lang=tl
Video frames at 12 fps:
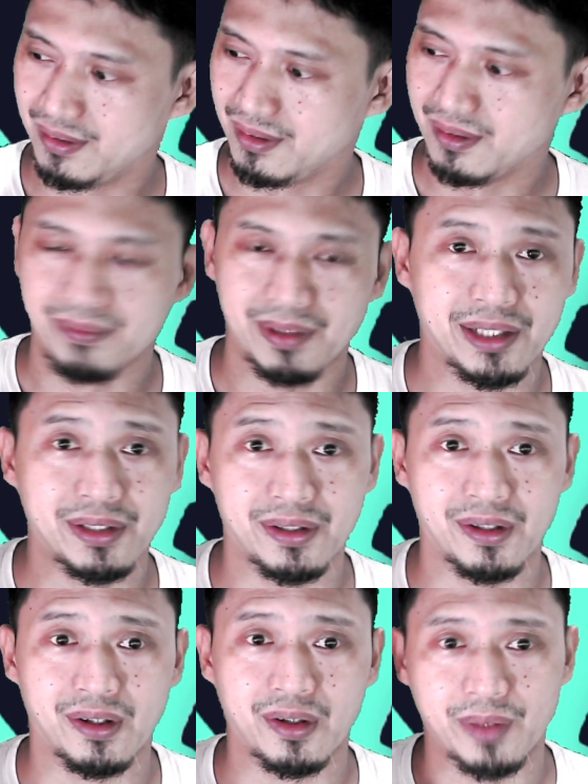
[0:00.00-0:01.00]
medyo
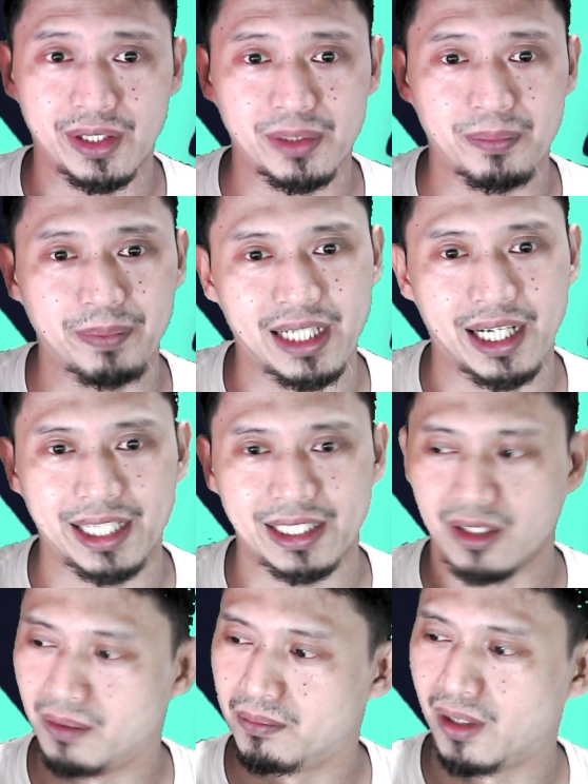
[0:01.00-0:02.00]
awkward yung
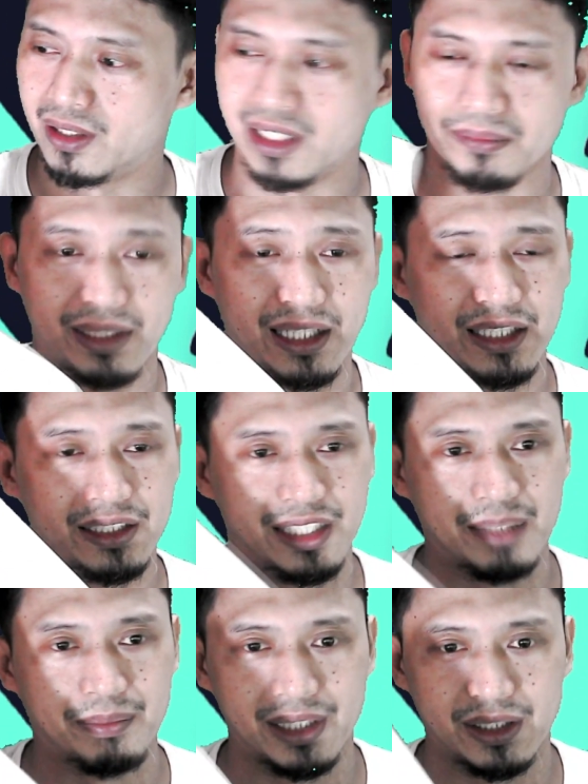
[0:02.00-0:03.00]
pinakita ko modem dahil hindi
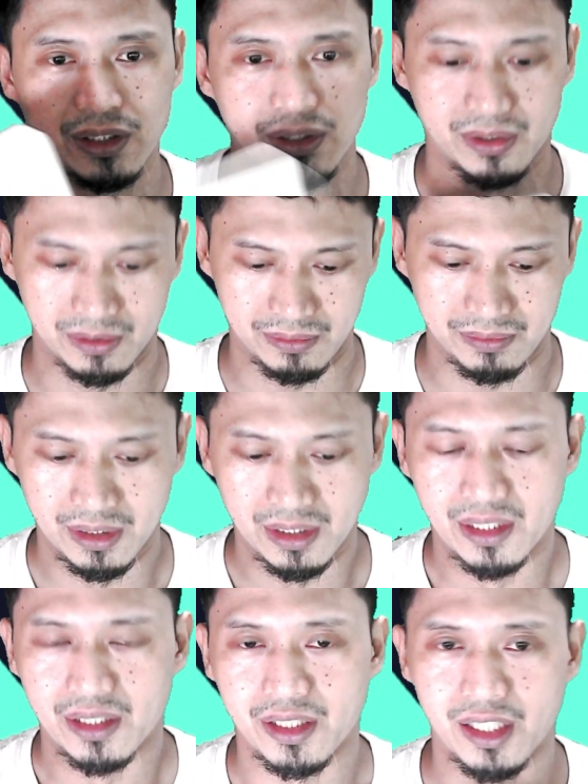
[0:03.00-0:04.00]
naman ito yung
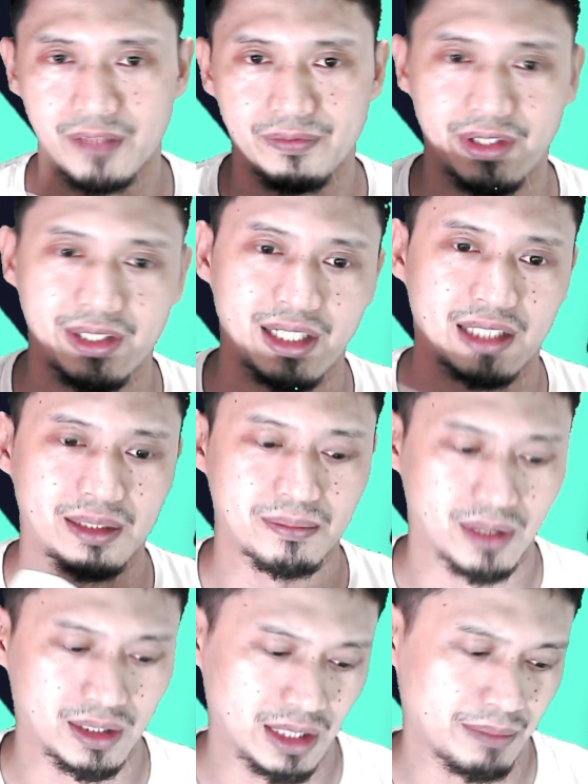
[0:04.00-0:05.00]
re-reviewin natin
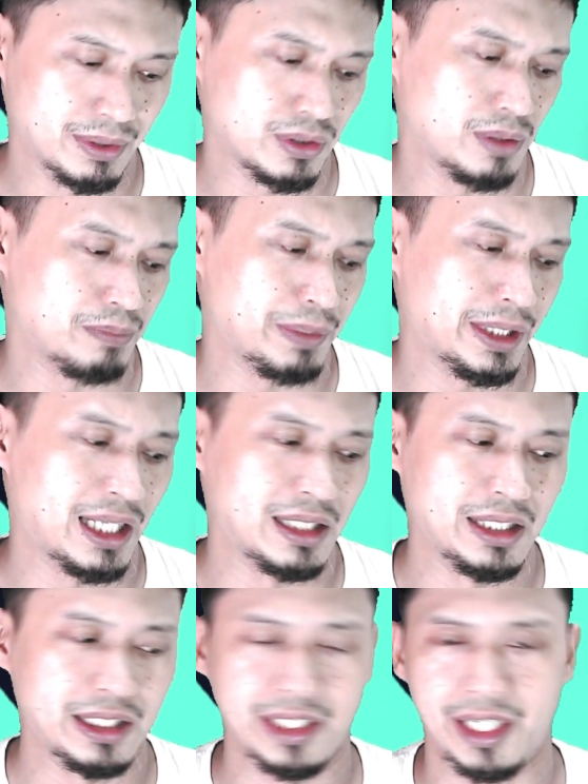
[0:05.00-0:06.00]
modem. Ito yung
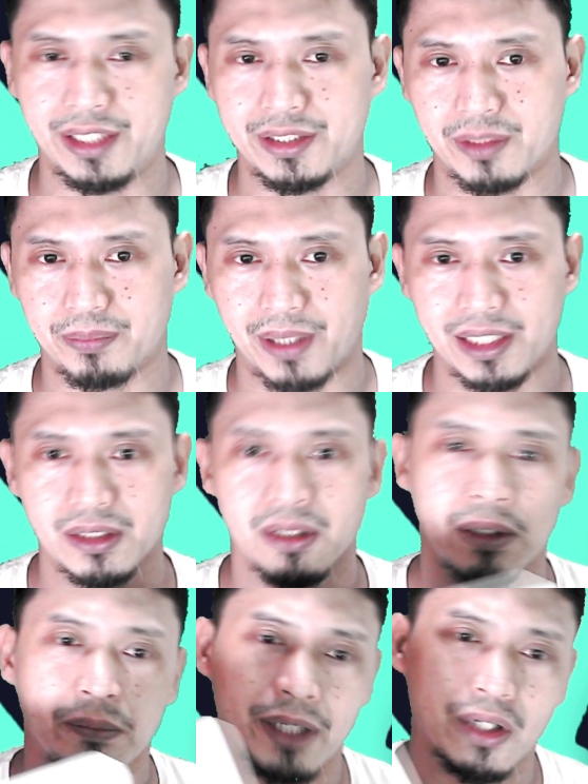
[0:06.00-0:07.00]
PLDT Enterprise.
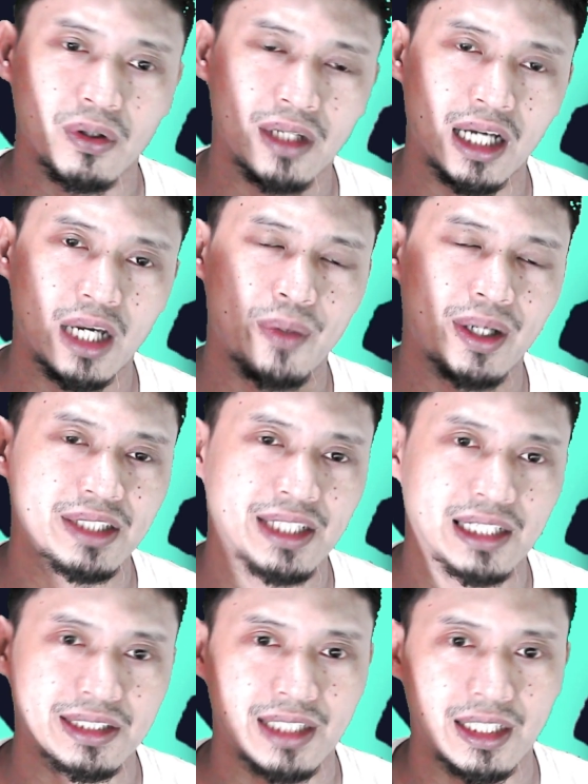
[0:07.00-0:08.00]
Pero gagawan din
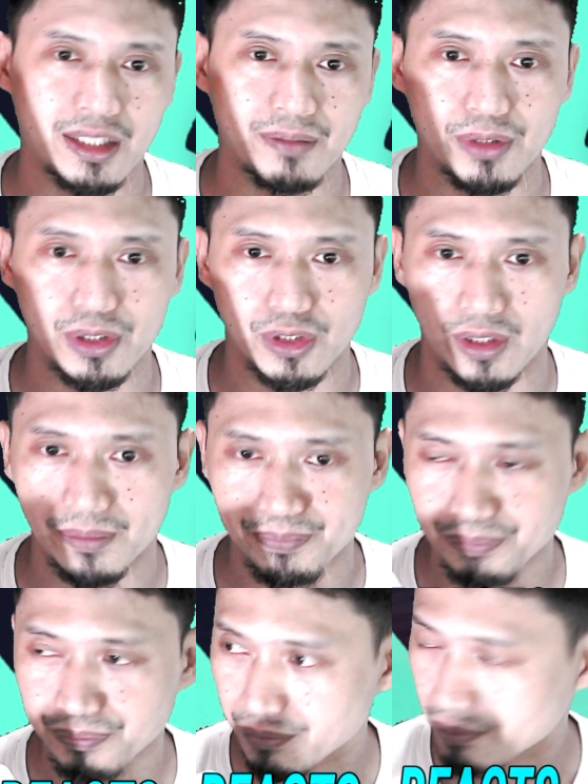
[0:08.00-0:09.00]
natin ng review ito.
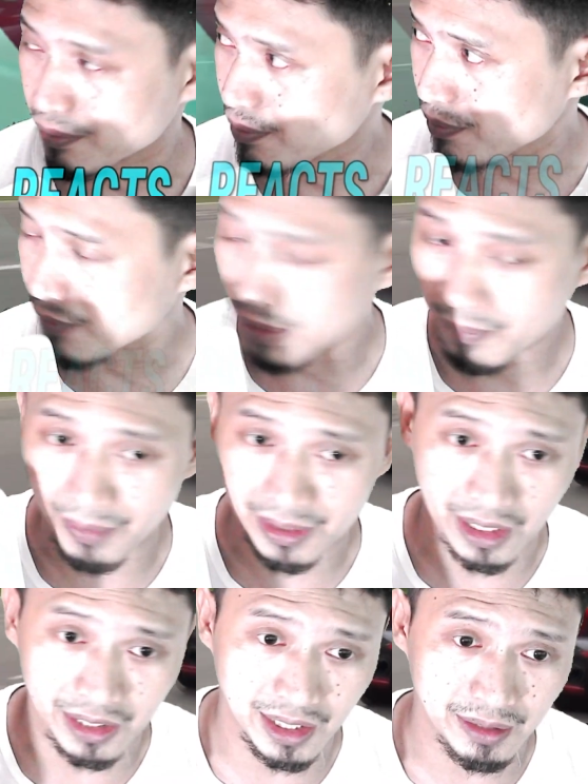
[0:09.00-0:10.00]

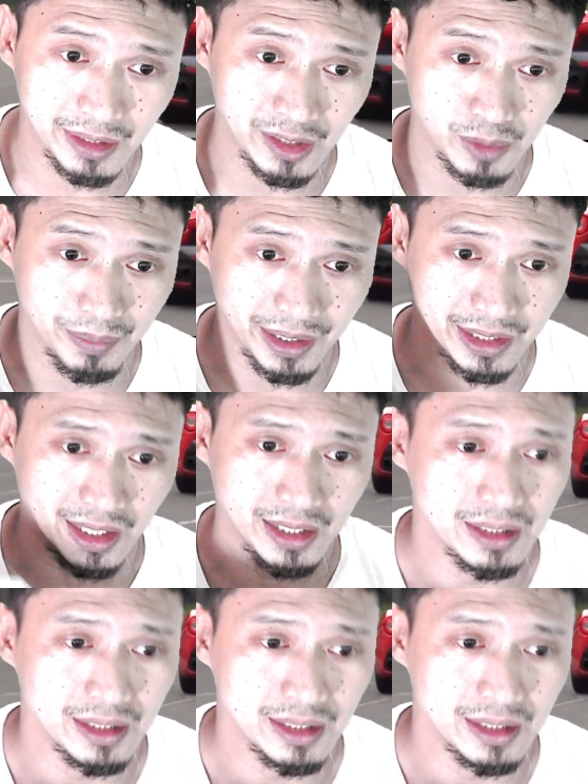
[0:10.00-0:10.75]
Pasensya na medyo maingay.